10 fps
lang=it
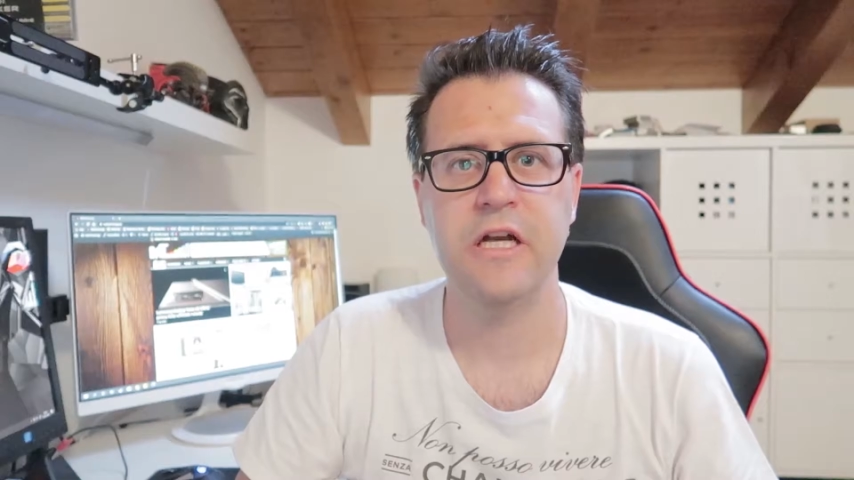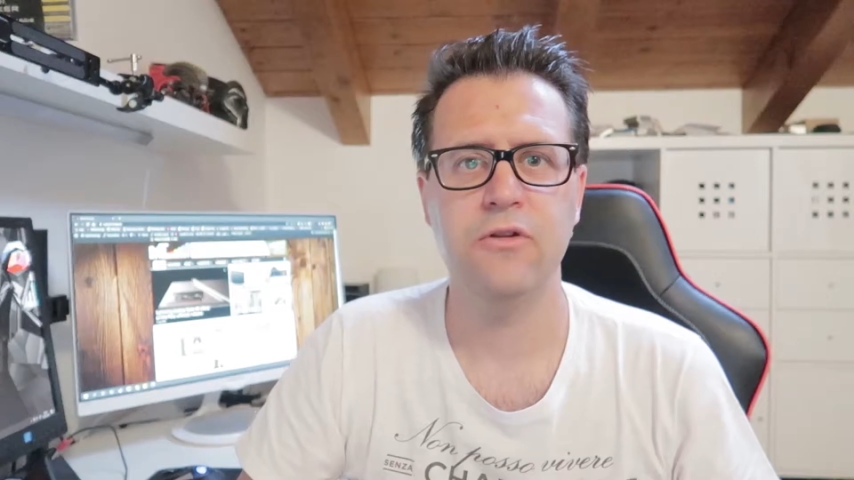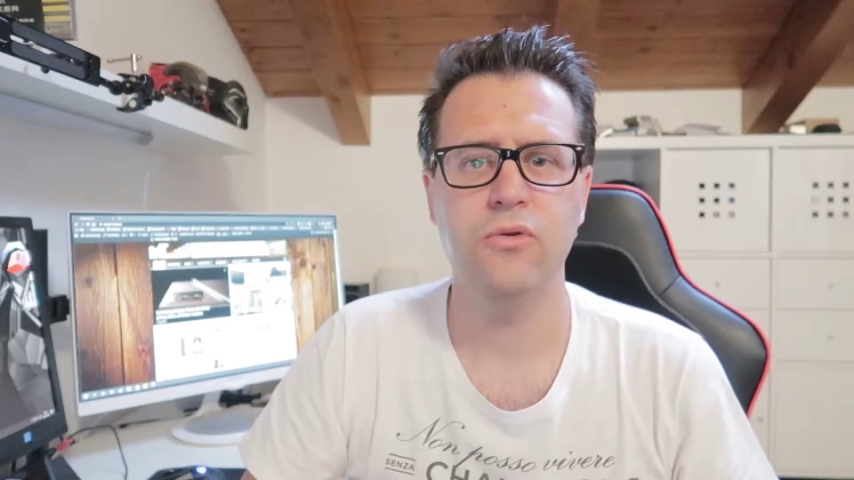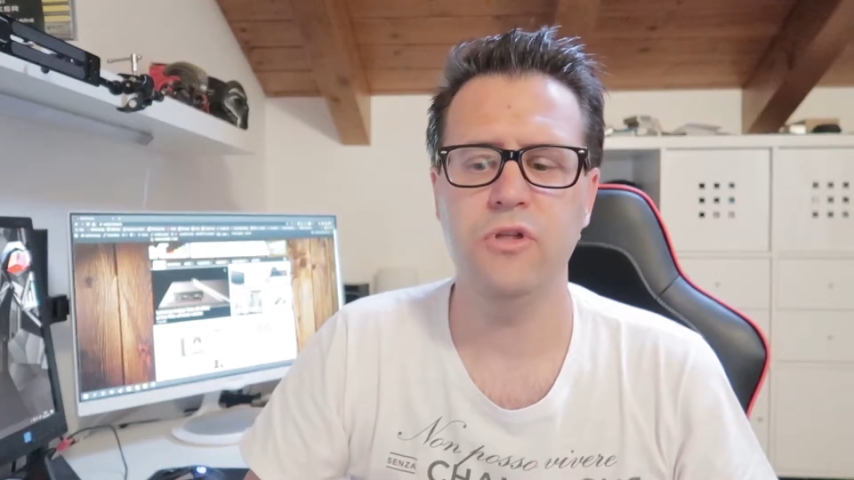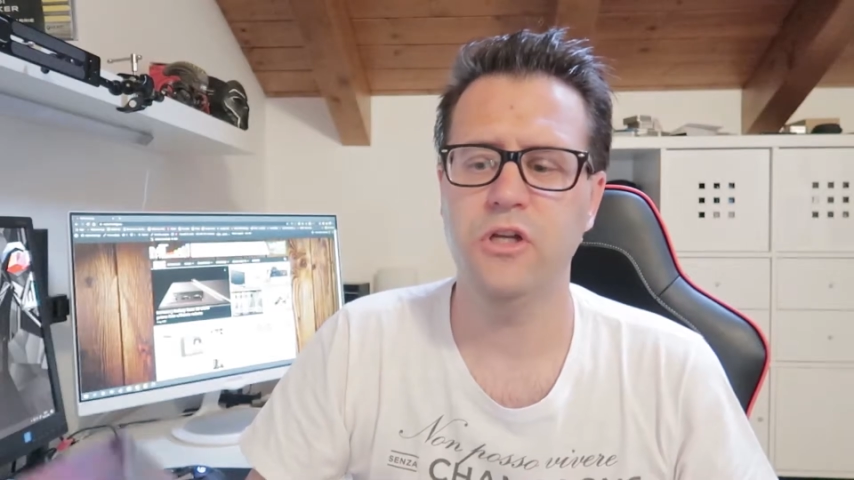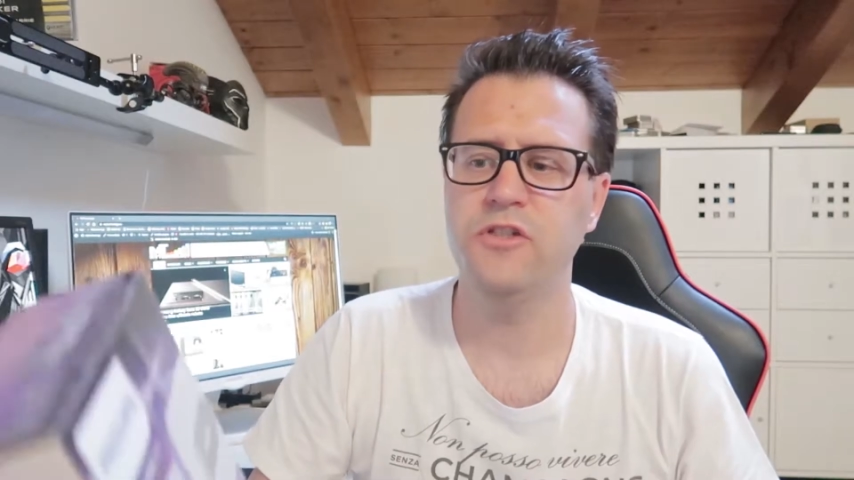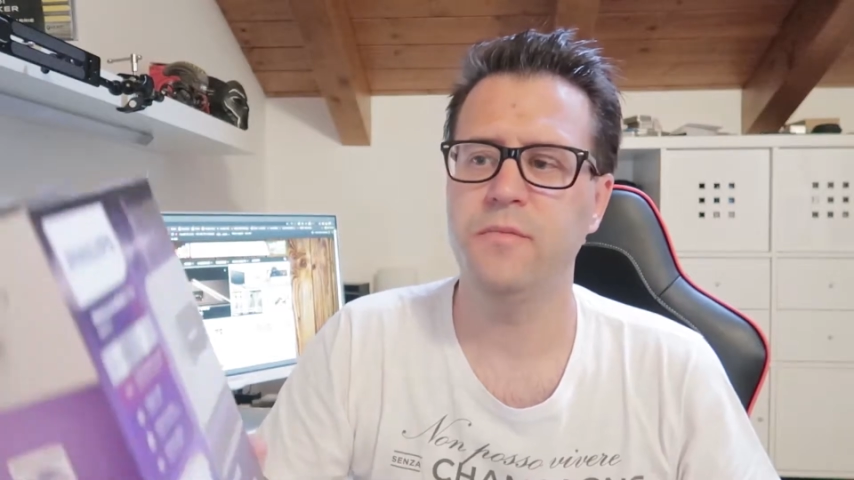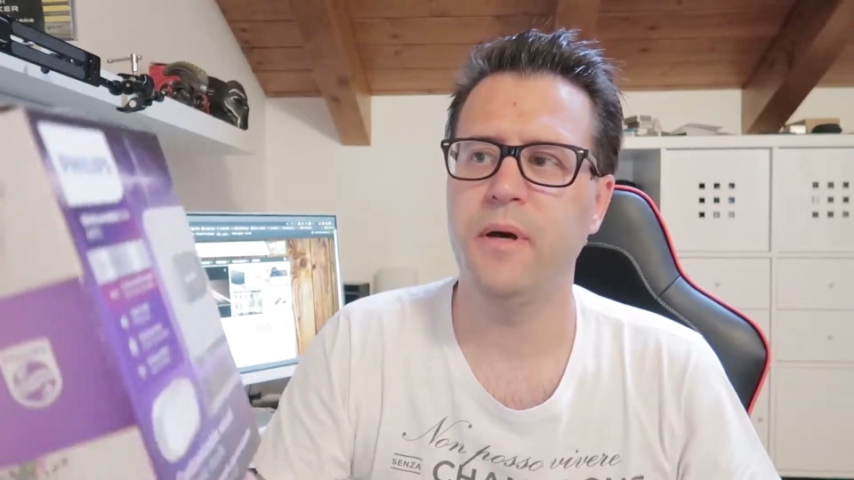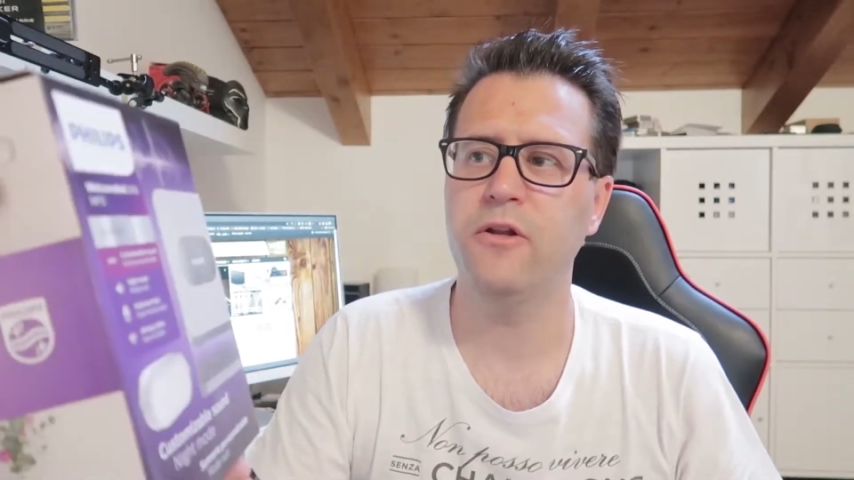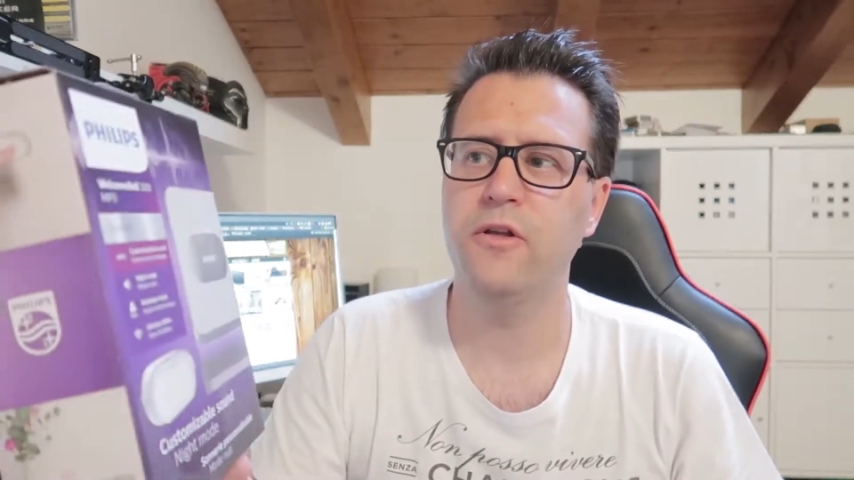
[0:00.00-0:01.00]
Ciao a tutti, oggi
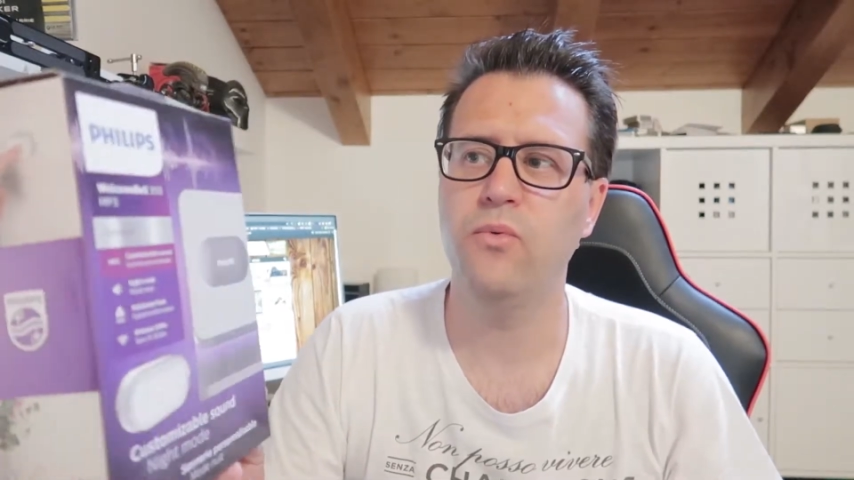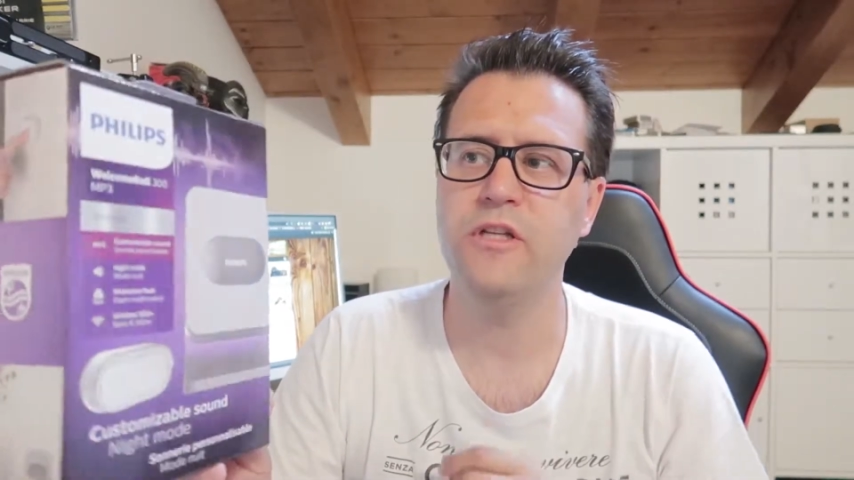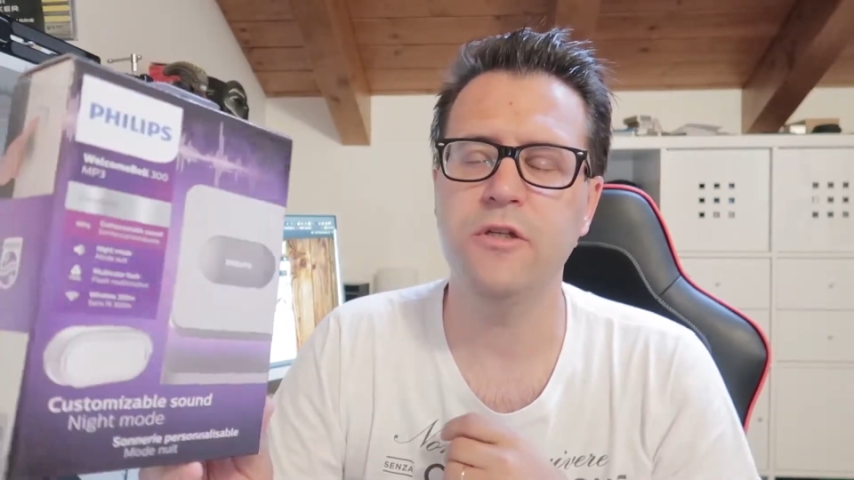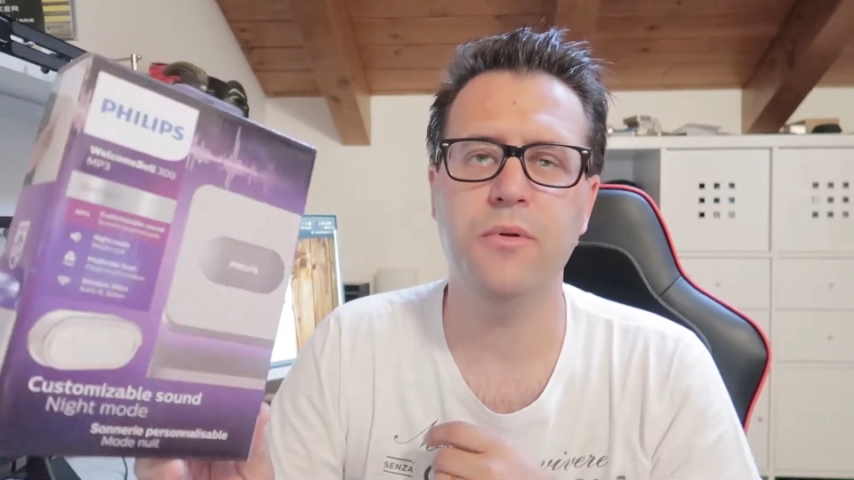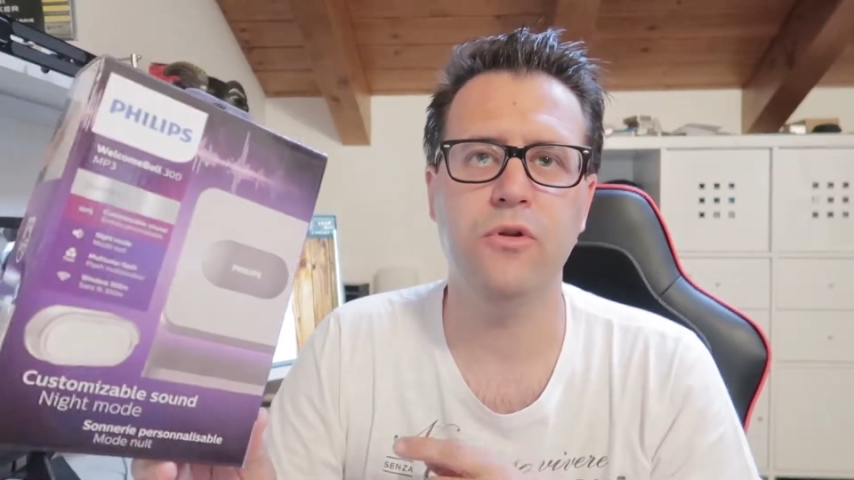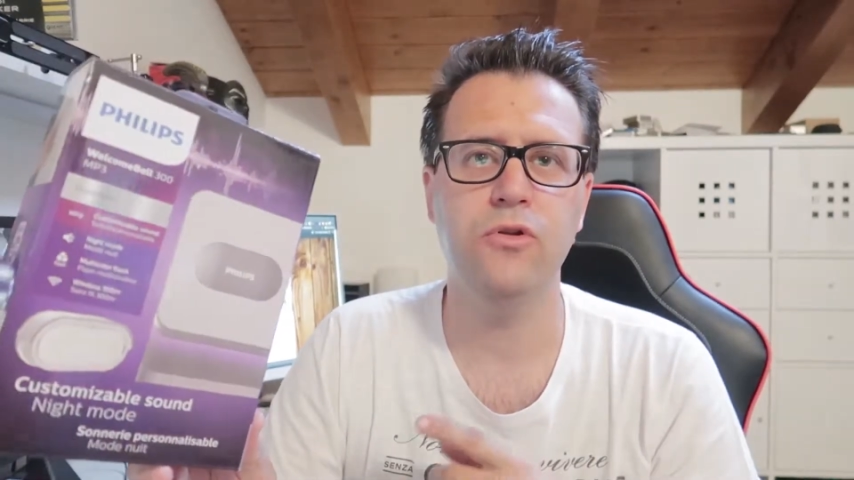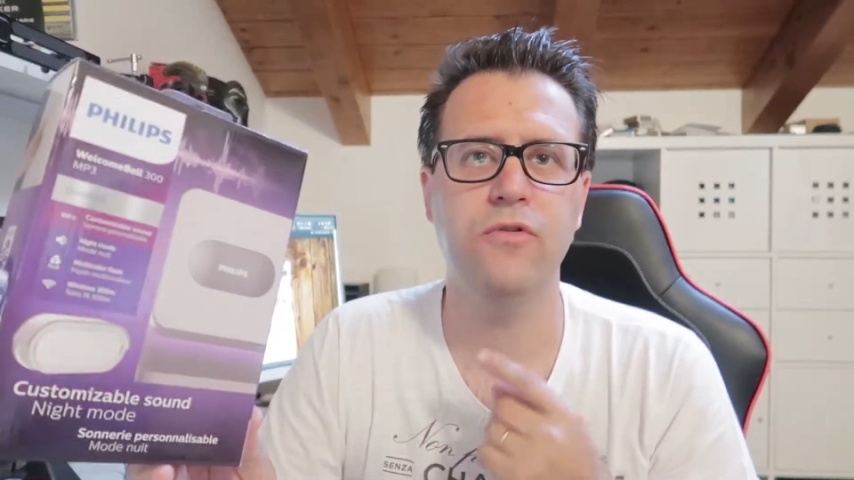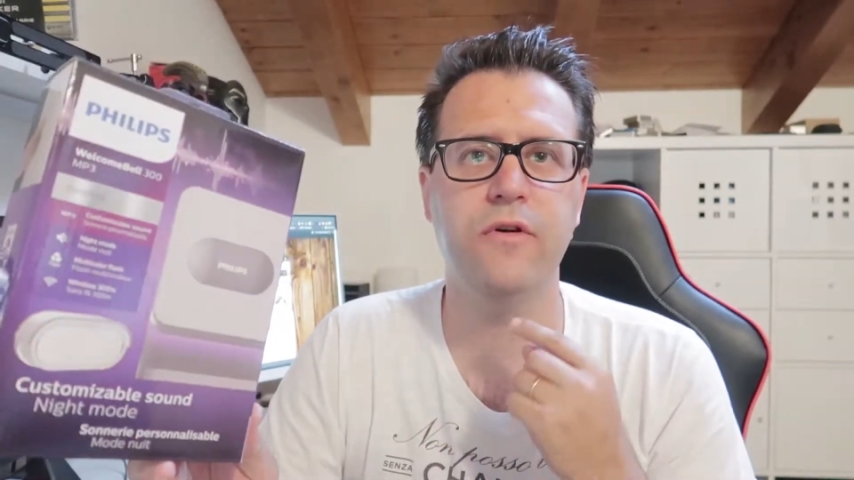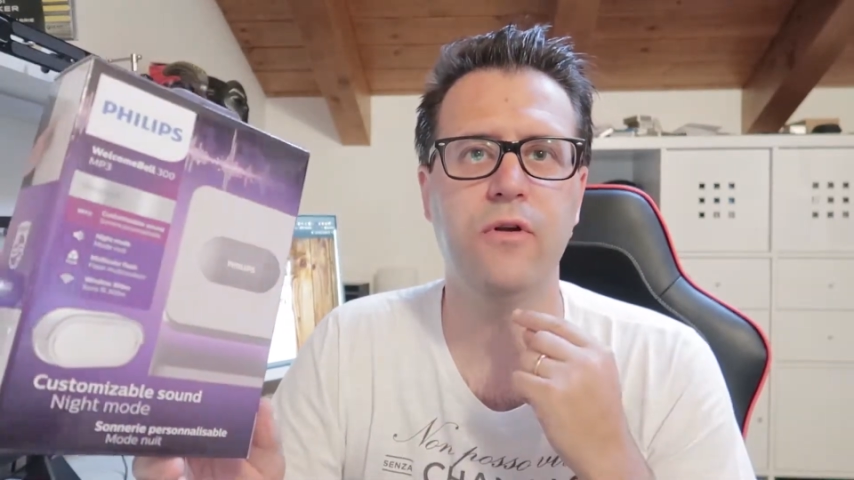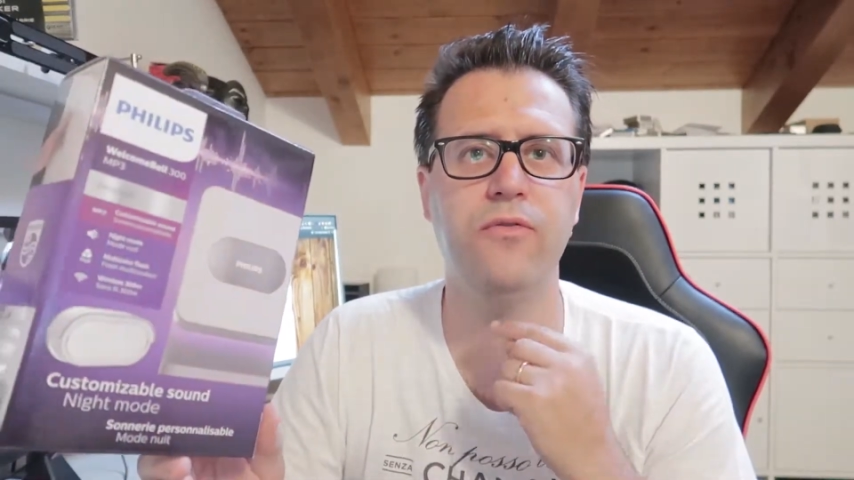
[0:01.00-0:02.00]
vi parlo di questo
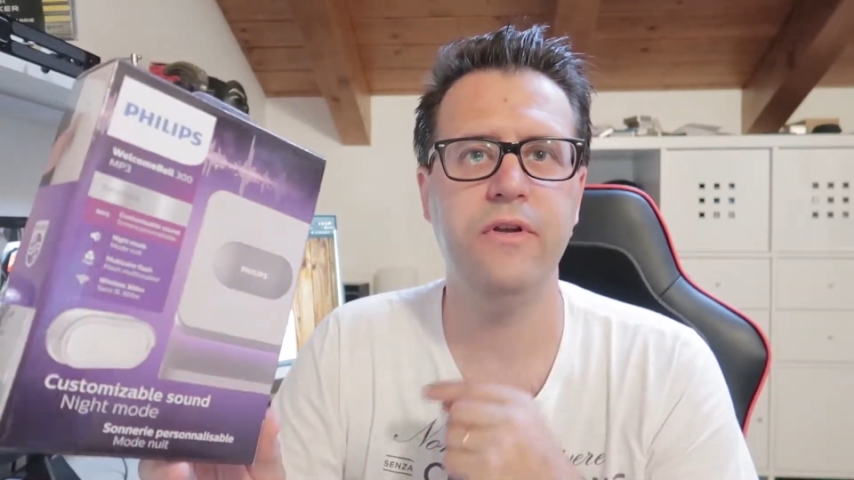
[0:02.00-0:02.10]
prodotto ovvero il